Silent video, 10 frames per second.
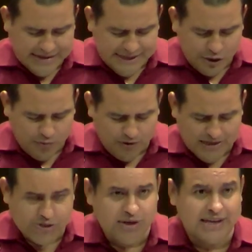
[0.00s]
así
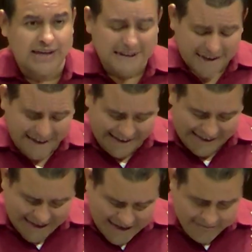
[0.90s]
como la ciudadanía en
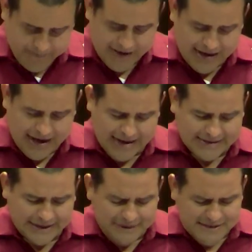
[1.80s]
general,
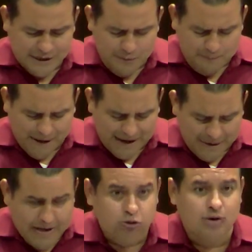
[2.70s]
a través de un
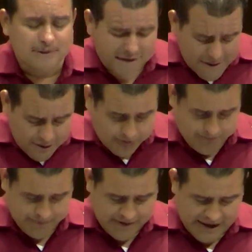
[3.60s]
parlamento abierto,